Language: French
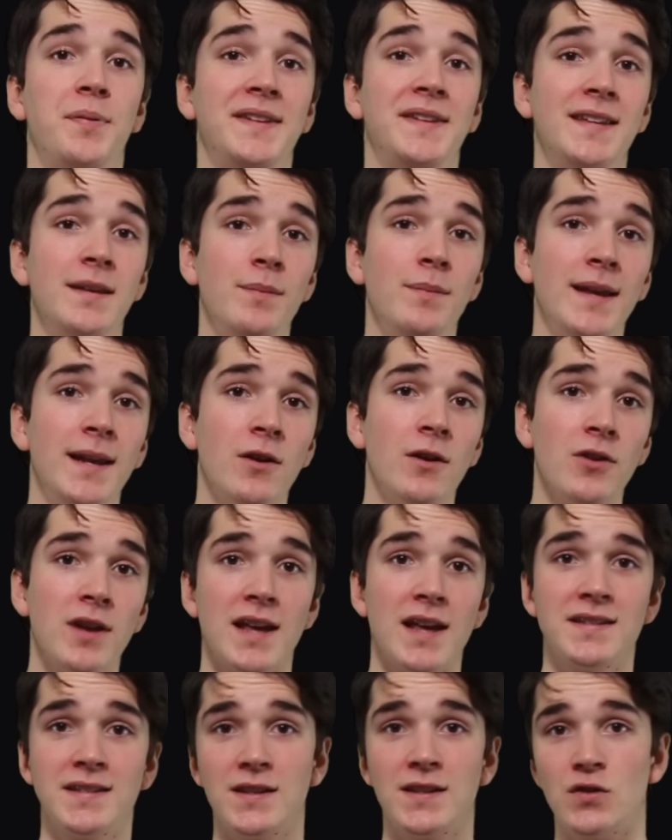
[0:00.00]
Petit de
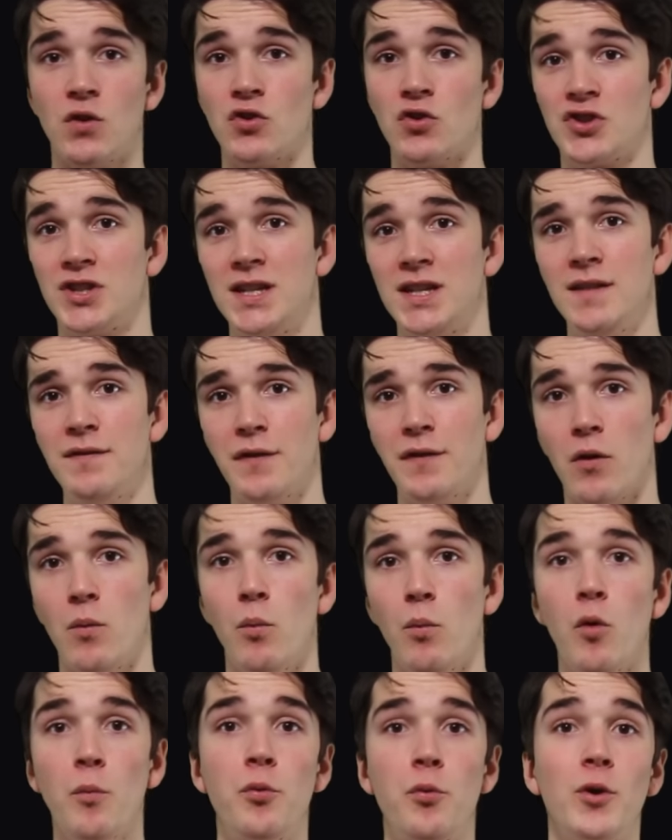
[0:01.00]
la saison en chiffres,
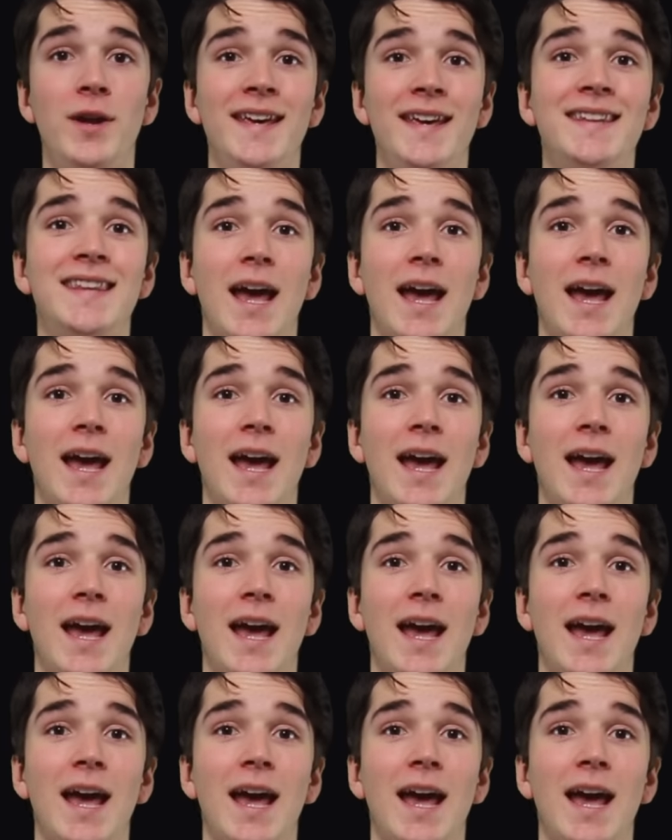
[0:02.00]
Montpellier